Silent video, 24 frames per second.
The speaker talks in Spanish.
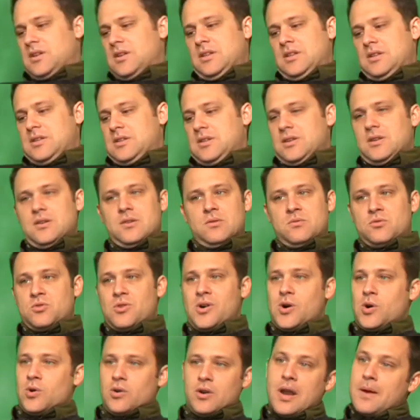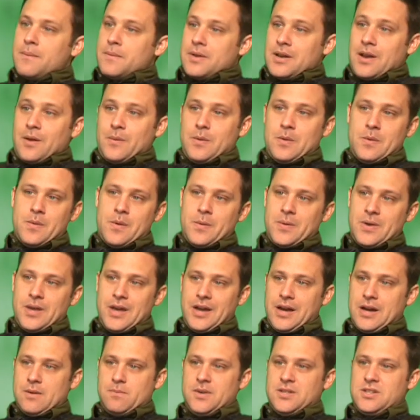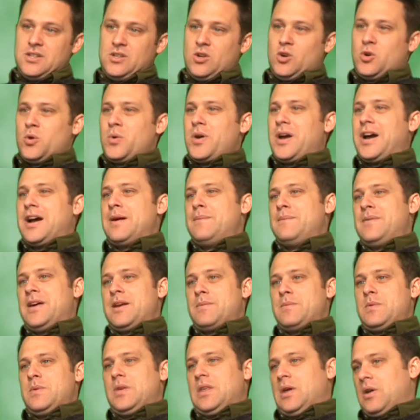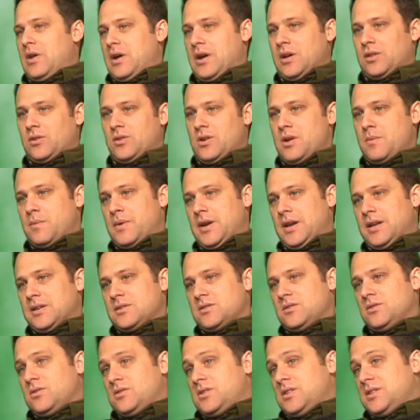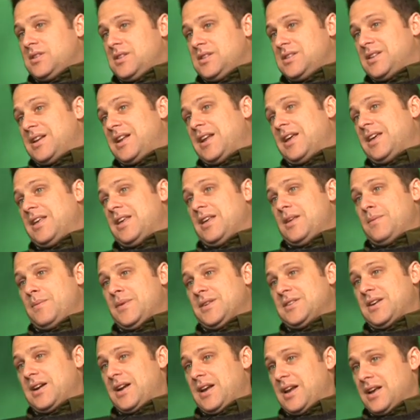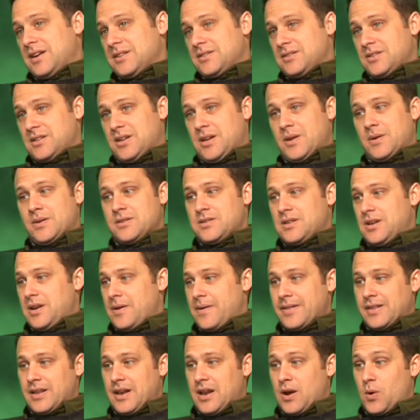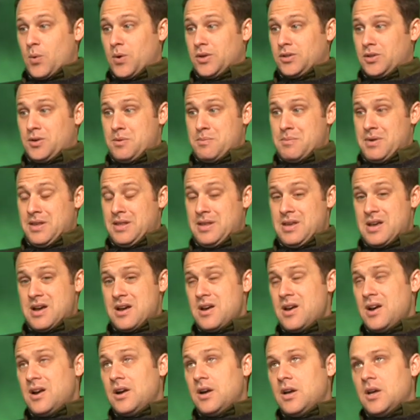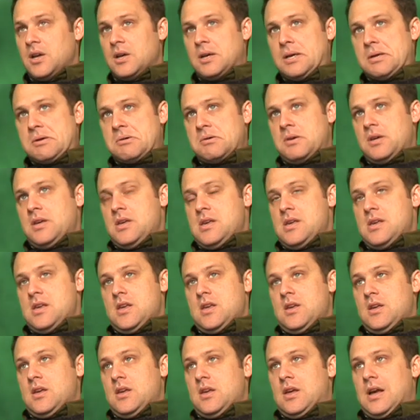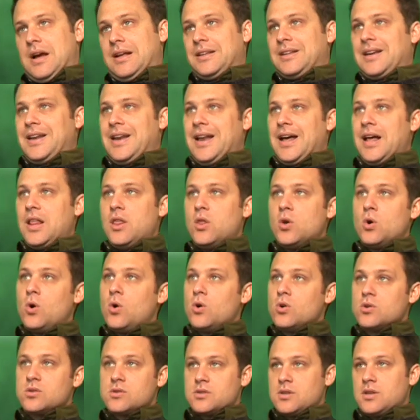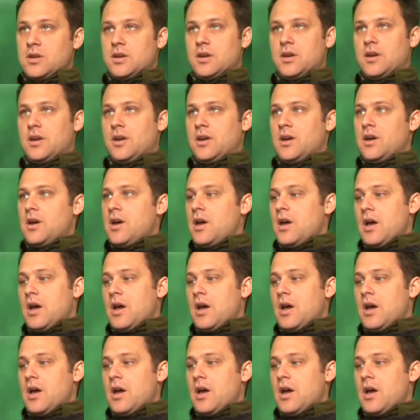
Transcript: Él dice, yo la, misma vida de campesino, no voy a cambiar mi vida a la que estoy en el palacio. Entonces esa es la idea, de empezar a las, se levanta a las cuatro y media y hasta las 12.